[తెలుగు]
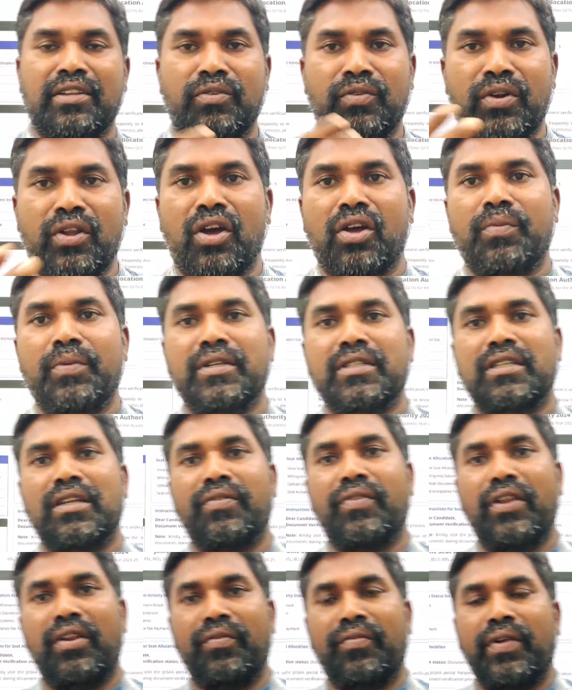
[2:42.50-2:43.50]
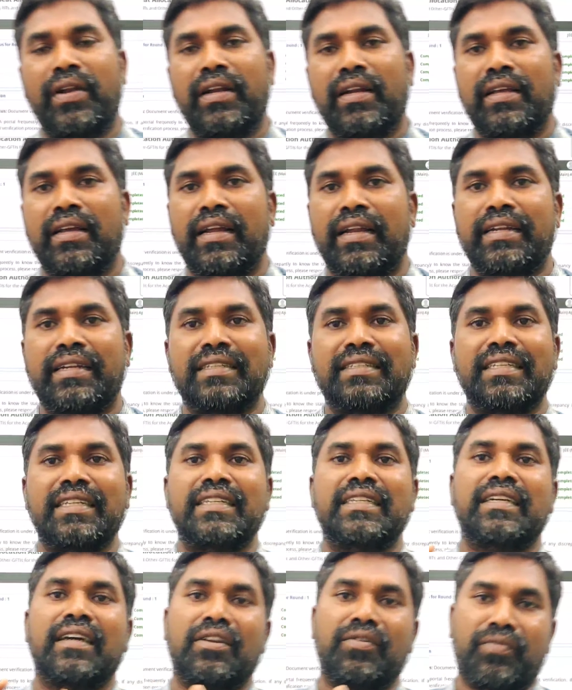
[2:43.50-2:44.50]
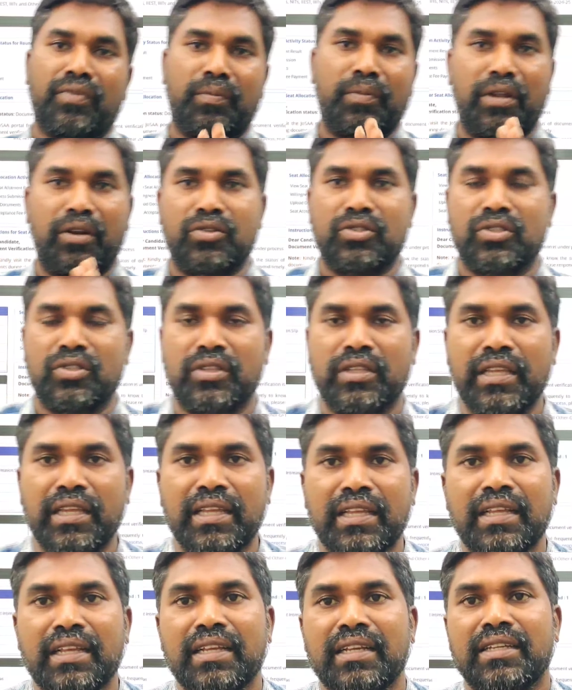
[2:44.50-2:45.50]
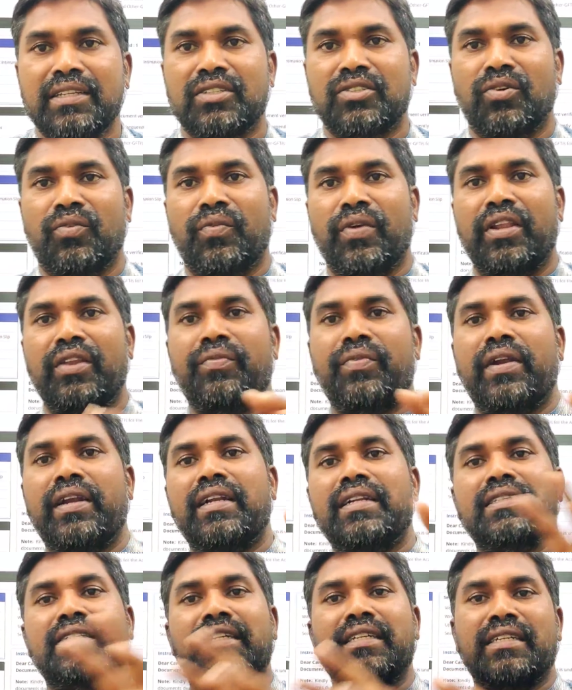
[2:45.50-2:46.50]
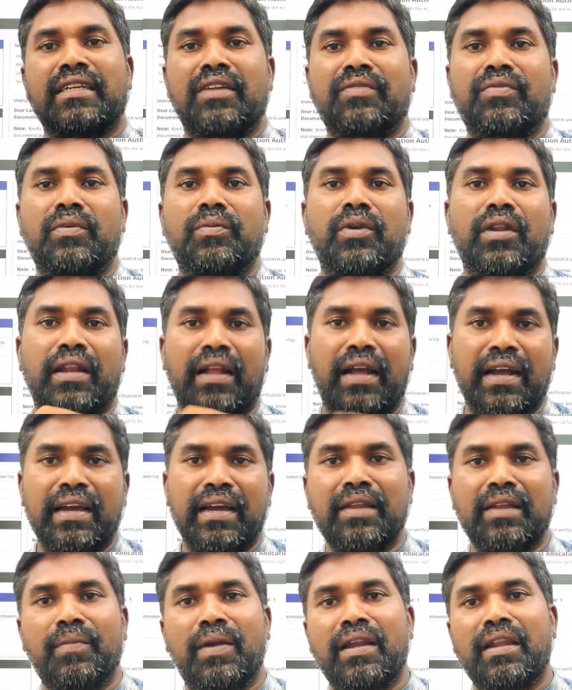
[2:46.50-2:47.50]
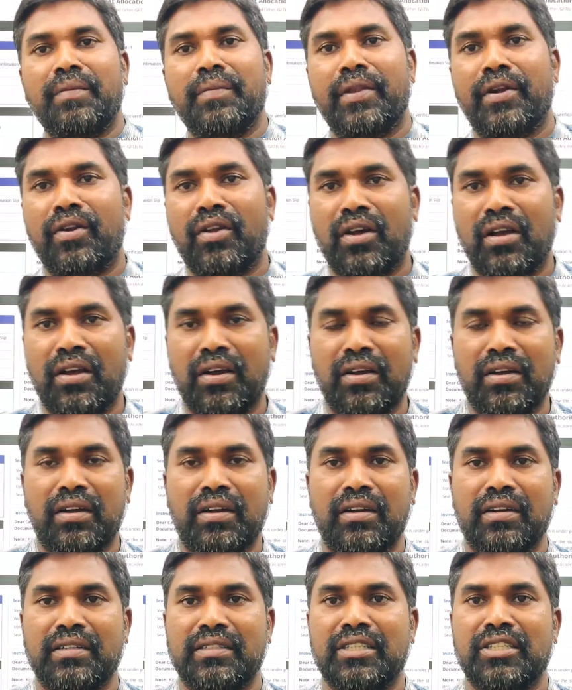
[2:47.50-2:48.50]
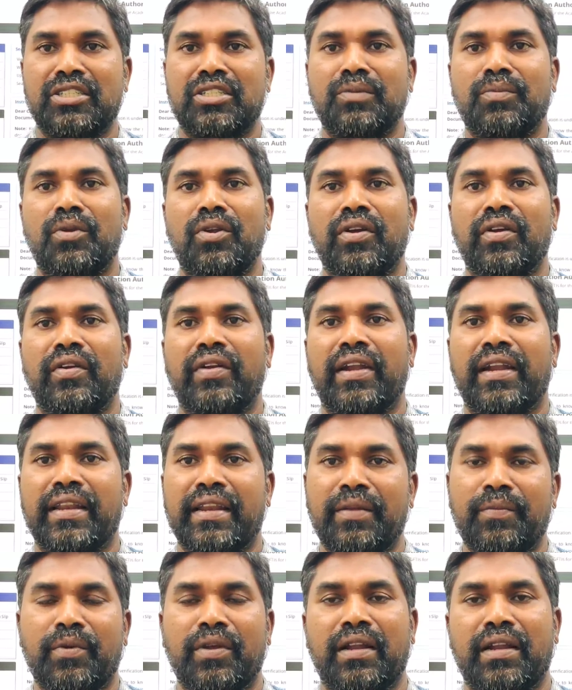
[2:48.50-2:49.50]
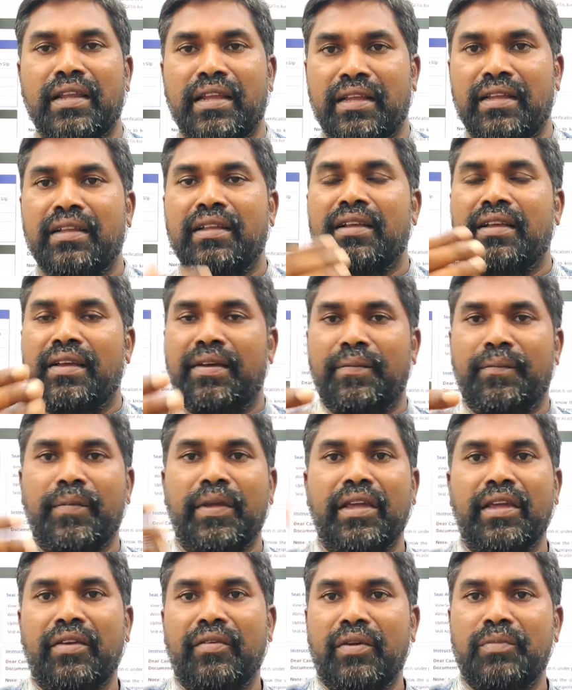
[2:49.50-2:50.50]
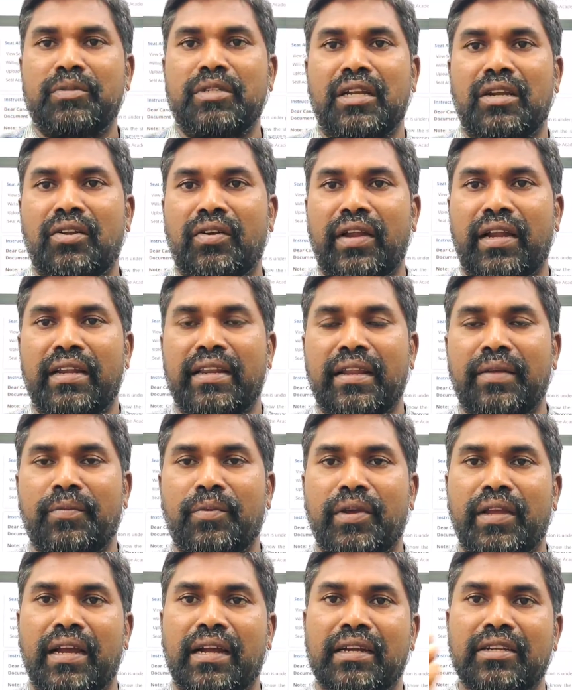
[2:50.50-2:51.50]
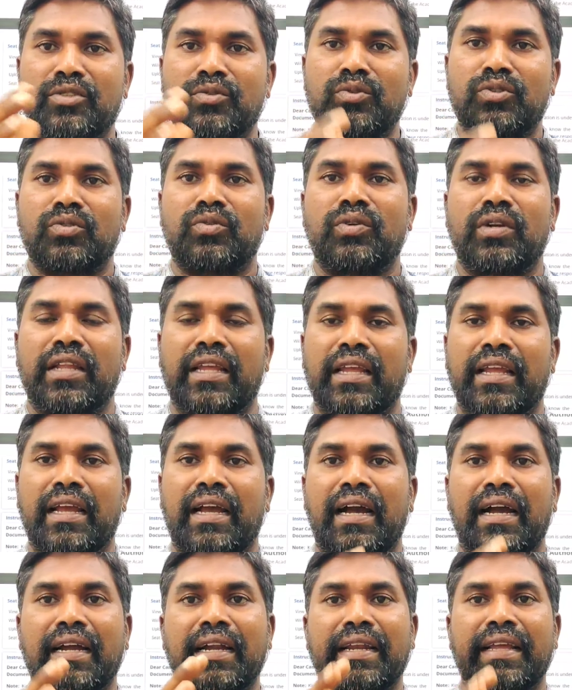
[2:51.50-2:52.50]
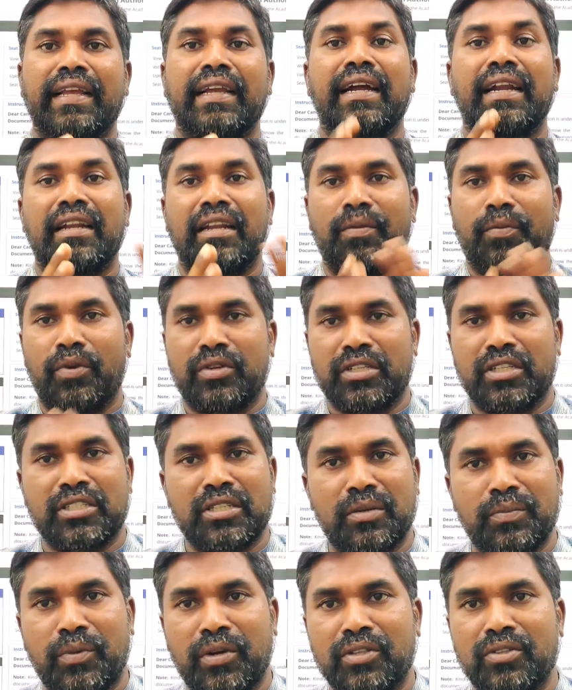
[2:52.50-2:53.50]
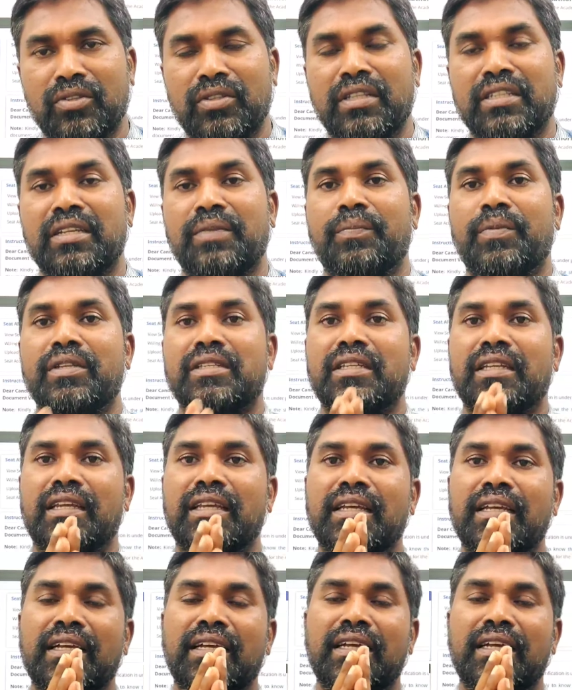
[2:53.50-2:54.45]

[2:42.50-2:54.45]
యువర్ డాక్యుమెంట్స్ ఆర్ వెరిఫైడ్ అండ్ సీట్ కన్ఫర్మ్డ్ అని వస్తుంది సో వెరిఫైడ్ అండ్ సీట్ కన్ఫర్మ్డ్ రాగానే మళ్ళీ మీరు సిస్టంలోకి ఎంటర్ అయిపోయి అంటే మీ వెబ్సైట్లోకి ఎంటర్ అయిపోయి అక్కడ చూసుకుంటే అక్కడ ఇంకా అండర్ ప్రాసెస్ పడుతుందని చెప్పేసి